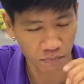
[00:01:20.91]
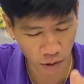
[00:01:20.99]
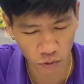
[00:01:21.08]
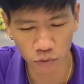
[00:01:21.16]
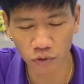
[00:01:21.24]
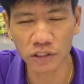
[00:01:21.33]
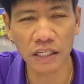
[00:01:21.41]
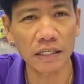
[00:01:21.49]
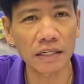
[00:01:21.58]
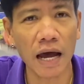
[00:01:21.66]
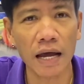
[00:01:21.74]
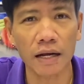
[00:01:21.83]
มาดูตัวจริง
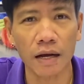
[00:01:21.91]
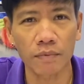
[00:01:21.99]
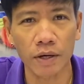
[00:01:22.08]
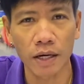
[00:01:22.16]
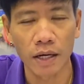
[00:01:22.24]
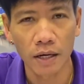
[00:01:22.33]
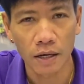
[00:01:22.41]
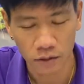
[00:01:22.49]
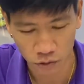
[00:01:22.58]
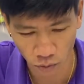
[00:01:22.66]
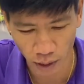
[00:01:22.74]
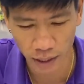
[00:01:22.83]
ได้นะครับว่า
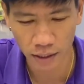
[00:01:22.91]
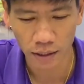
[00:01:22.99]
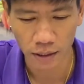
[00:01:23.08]
สวย